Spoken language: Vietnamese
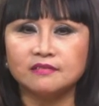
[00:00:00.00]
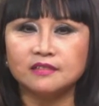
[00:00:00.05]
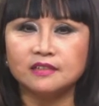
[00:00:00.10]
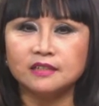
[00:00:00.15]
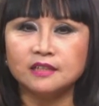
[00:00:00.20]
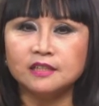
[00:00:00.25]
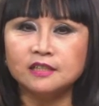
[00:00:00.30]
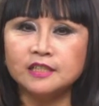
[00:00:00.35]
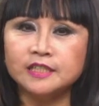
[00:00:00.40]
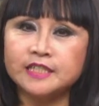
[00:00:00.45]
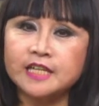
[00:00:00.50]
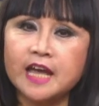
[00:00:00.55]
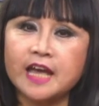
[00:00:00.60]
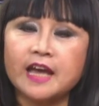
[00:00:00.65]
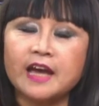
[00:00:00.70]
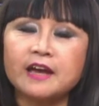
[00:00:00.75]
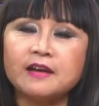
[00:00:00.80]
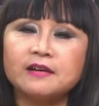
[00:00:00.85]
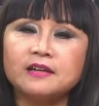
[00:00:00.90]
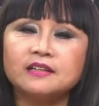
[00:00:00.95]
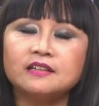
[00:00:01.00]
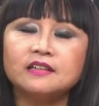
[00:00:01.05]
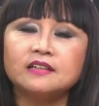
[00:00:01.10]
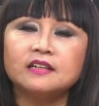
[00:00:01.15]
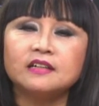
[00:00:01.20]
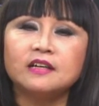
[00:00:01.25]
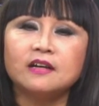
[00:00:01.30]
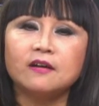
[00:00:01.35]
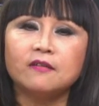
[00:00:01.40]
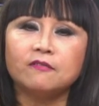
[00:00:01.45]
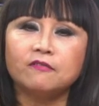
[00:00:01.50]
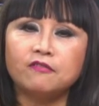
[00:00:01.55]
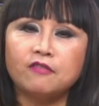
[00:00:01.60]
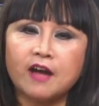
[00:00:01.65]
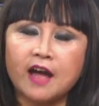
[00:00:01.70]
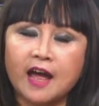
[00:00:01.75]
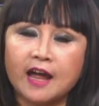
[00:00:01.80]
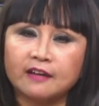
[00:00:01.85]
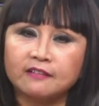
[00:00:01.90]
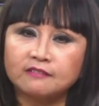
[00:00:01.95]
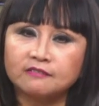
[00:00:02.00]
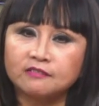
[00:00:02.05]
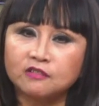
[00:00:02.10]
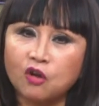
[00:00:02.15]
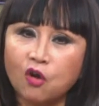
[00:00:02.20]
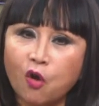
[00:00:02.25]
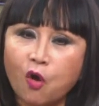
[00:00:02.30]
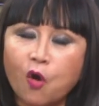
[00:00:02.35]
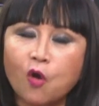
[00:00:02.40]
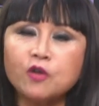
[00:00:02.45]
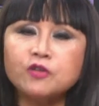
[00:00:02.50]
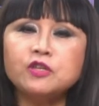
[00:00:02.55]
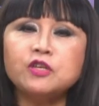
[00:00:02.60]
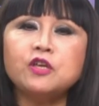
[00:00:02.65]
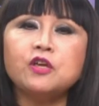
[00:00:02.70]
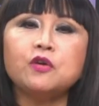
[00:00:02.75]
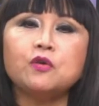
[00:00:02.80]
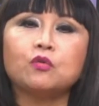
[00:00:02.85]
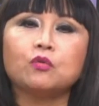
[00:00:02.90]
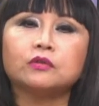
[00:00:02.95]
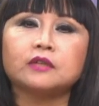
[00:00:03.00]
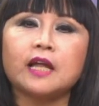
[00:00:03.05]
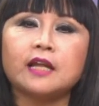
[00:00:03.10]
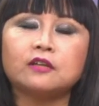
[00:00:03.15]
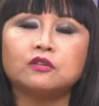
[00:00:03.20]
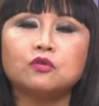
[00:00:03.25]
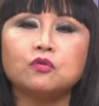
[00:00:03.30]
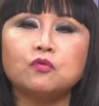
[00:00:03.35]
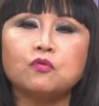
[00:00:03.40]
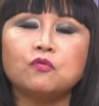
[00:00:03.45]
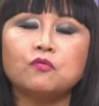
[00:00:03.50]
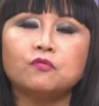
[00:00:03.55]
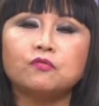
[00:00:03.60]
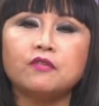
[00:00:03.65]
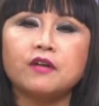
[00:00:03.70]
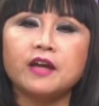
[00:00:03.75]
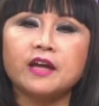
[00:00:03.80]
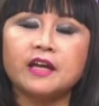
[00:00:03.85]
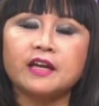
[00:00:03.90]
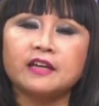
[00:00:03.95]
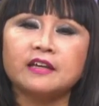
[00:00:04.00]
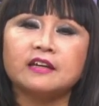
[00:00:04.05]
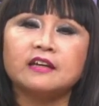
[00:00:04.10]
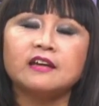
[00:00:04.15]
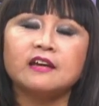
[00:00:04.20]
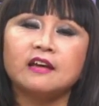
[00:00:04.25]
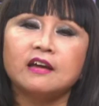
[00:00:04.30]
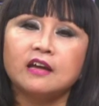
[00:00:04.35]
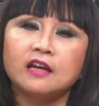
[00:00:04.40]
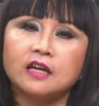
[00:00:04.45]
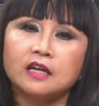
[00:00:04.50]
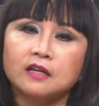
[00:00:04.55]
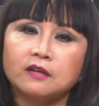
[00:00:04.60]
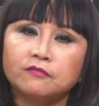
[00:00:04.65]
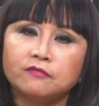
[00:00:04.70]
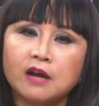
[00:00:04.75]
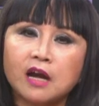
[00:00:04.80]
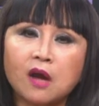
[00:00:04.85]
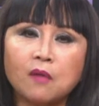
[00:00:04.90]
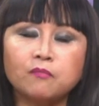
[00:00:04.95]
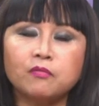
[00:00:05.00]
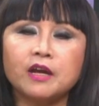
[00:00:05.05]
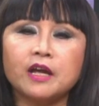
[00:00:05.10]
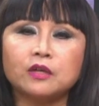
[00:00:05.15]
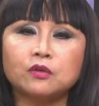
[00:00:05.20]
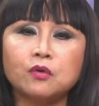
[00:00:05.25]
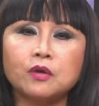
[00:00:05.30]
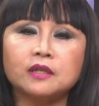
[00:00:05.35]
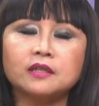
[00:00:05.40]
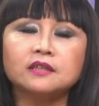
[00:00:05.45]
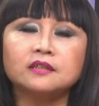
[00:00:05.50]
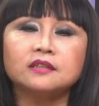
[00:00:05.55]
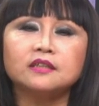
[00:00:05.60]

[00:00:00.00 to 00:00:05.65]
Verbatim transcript: người trẻ và có nhiều thành tựu về văn học nghệ thuật